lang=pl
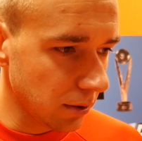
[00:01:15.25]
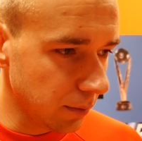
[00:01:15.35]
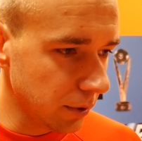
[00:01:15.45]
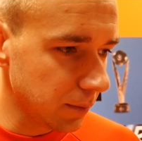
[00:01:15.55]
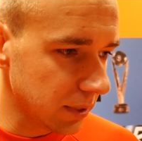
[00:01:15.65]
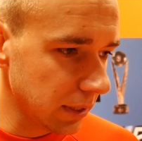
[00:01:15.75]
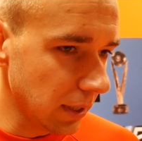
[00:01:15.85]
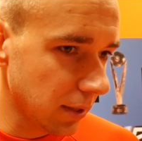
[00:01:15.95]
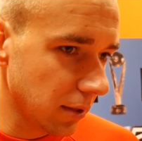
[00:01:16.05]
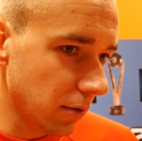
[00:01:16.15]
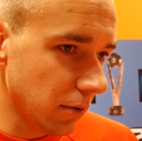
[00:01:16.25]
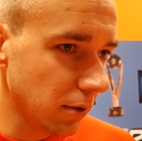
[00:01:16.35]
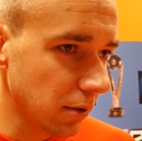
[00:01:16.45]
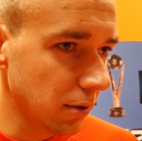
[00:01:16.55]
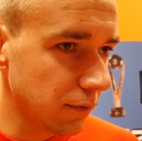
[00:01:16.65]
odrobiliśmy stratę no
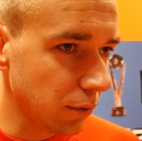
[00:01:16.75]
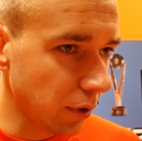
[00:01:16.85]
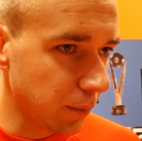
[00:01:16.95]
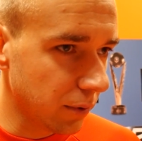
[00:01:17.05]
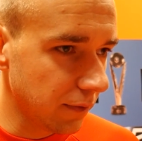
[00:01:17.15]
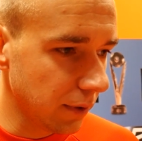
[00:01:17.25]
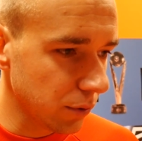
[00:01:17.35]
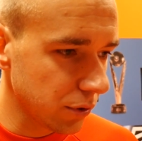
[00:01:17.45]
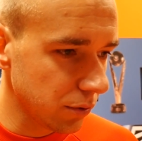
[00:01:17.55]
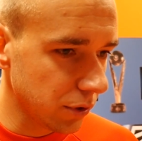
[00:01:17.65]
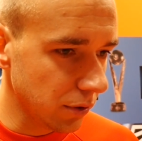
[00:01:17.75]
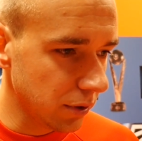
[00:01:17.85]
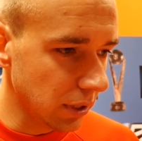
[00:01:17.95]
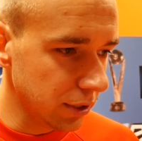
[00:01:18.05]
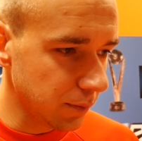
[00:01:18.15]
i, i w drugiej połowie już, już nie
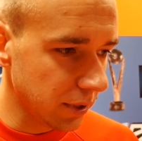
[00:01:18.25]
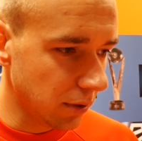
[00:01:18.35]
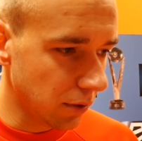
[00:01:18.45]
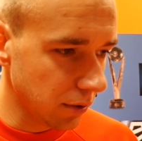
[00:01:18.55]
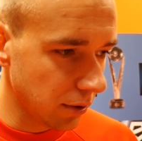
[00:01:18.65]
oddaliśmy tego,